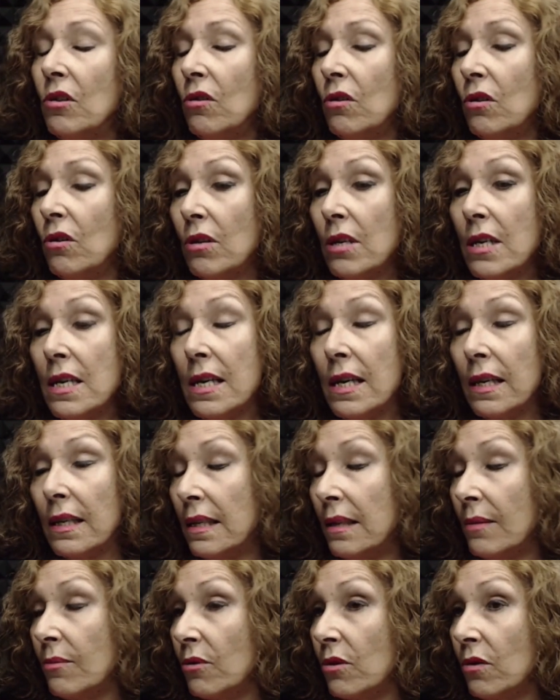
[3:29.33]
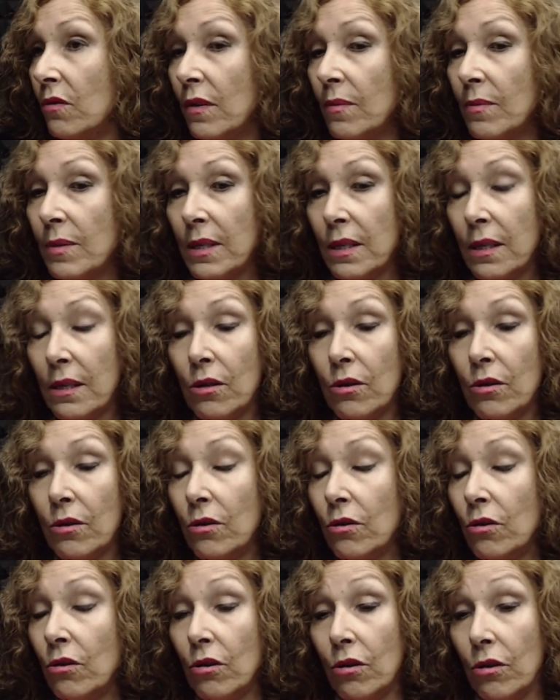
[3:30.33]
Todos los días tenemos un femicidio,
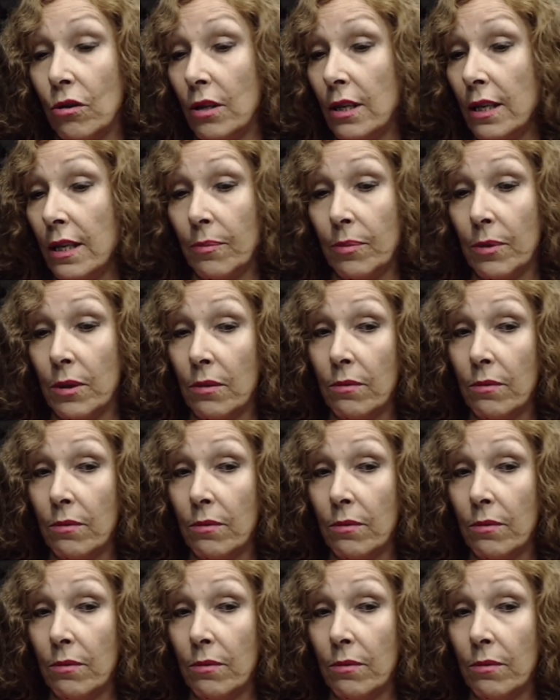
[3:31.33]
no todos los días, mm.